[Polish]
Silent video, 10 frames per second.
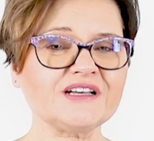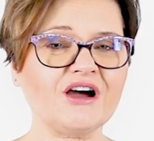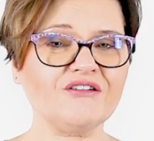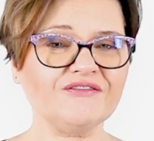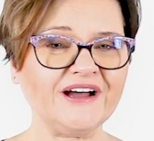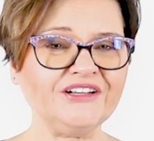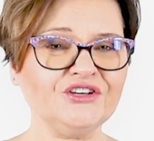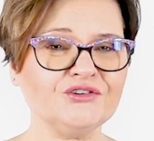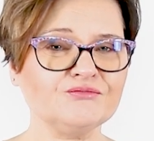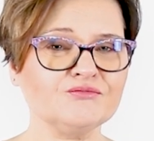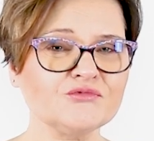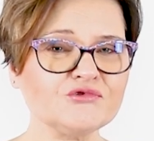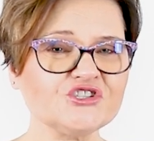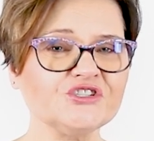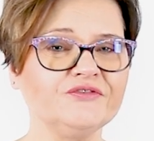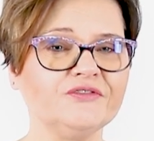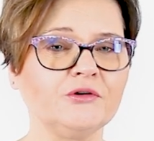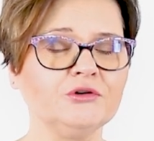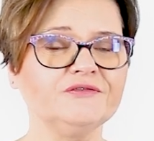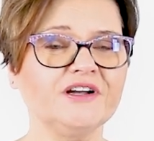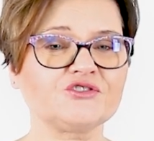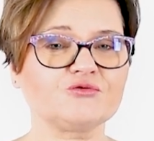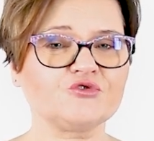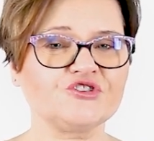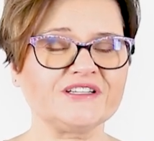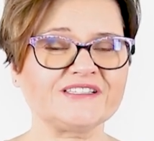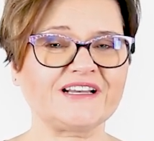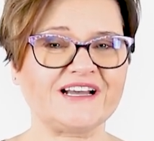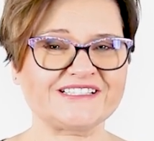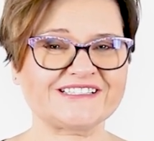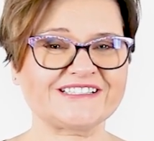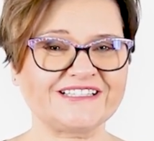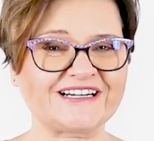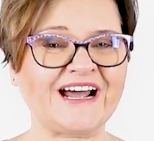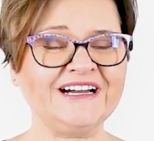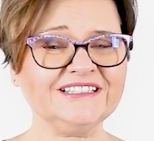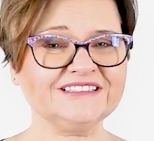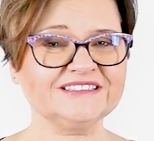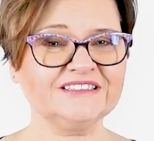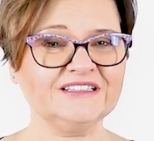zachowanie musi wywoływać u dziecka strach?